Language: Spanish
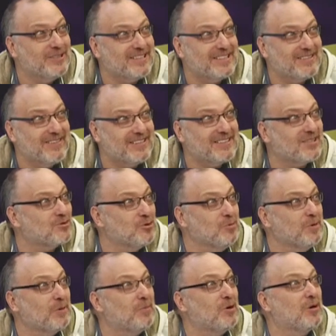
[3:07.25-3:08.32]
va a estar
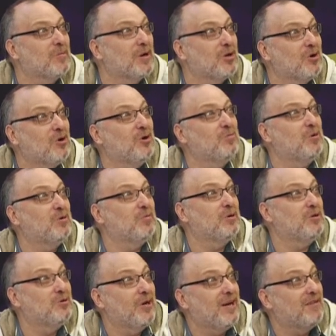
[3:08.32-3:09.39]
súper, Pokémon Go, Pokémon
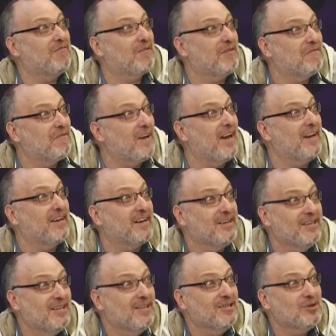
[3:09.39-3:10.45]
United, Free Fire,
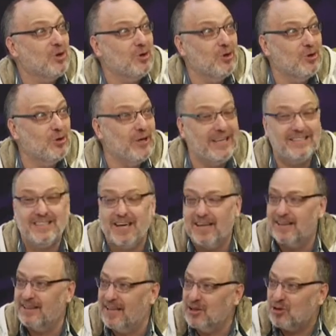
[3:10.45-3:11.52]
todo está
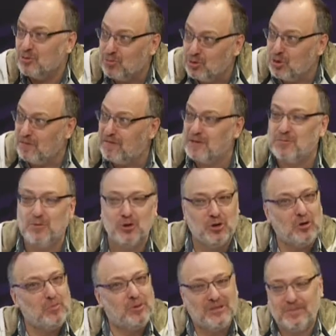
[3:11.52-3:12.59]
dentro del mundo de
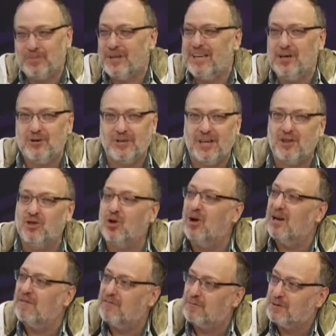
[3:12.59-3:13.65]
fans.com, pueden, pueden encontrar toda la
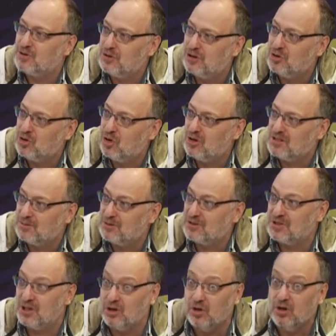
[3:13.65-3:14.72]
información de todo lo que estamos
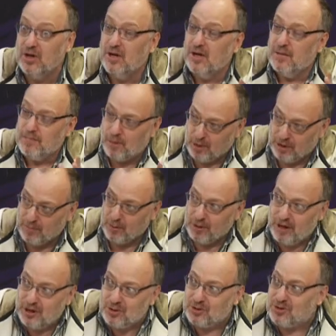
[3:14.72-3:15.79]
haciendo porque el
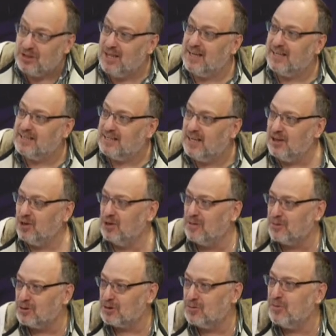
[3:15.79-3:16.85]
proyecto sigue creciendo y el
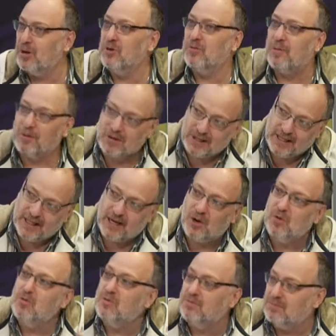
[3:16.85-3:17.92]
próximo año vamos a tener
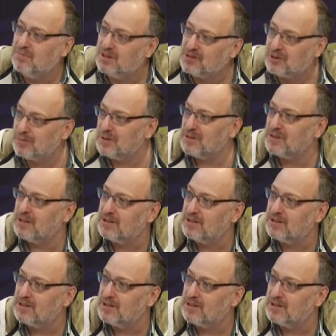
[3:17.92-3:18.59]
aún más sorpresas.